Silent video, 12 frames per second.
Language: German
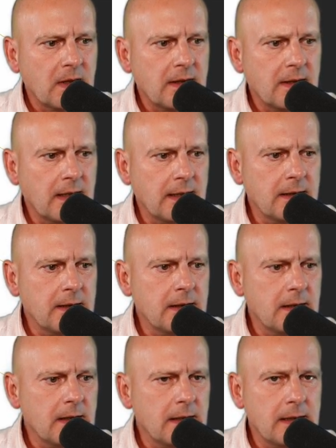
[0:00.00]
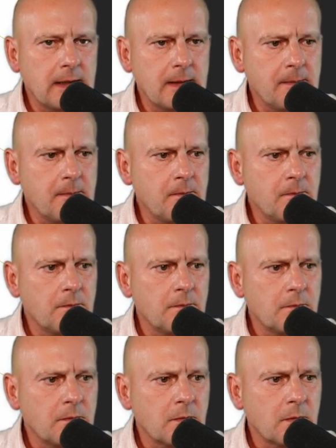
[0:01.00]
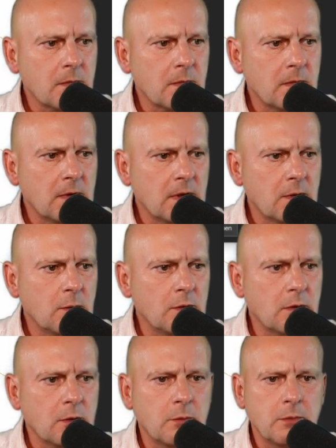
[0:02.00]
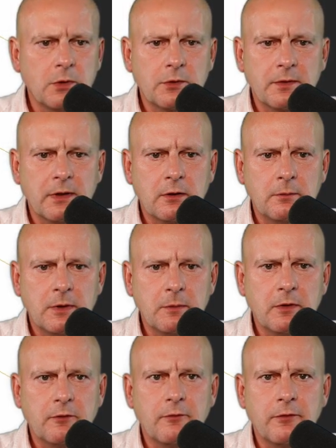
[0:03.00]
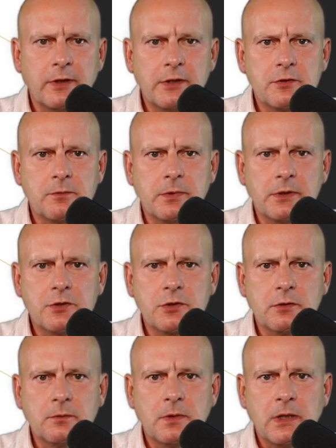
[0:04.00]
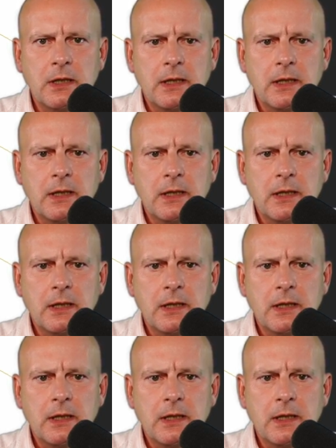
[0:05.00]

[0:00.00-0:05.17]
Dann, ähm, die Untergruppenauswahl kommt immer auf den falschen Bildschirm.